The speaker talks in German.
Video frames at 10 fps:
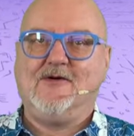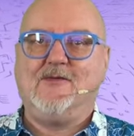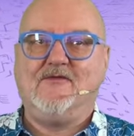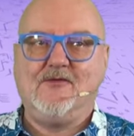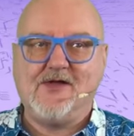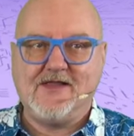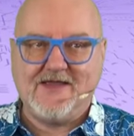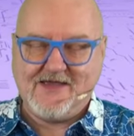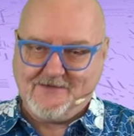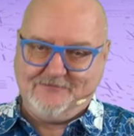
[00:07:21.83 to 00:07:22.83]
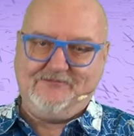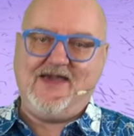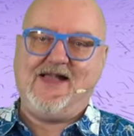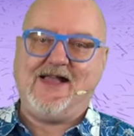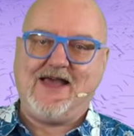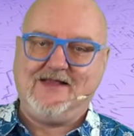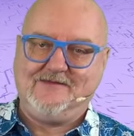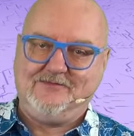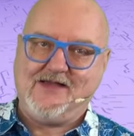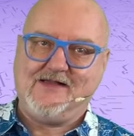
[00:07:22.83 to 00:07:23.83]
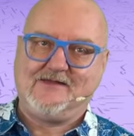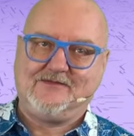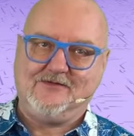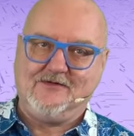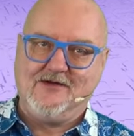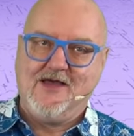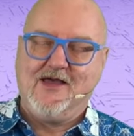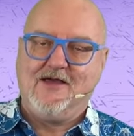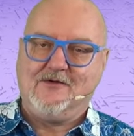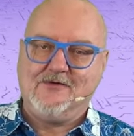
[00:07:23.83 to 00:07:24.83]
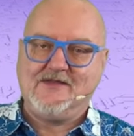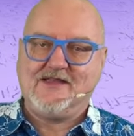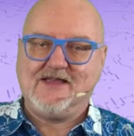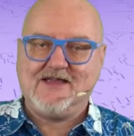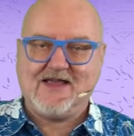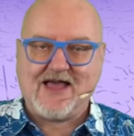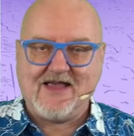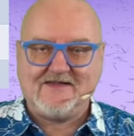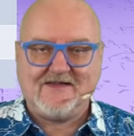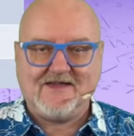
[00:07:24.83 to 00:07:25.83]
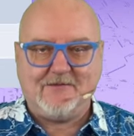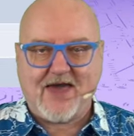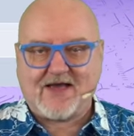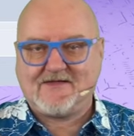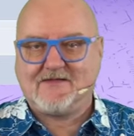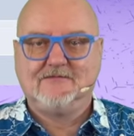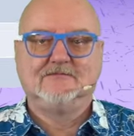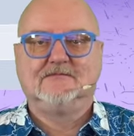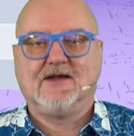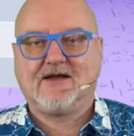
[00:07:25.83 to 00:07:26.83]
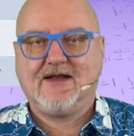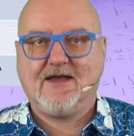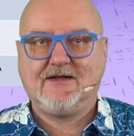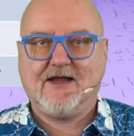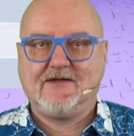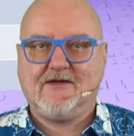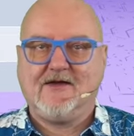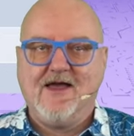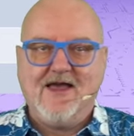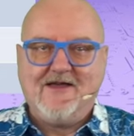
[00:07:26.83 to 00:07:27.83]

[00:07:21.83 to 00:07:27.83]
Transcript: obwohl die PL1, PL2 und ICC Max, erkläre ich gleich noch,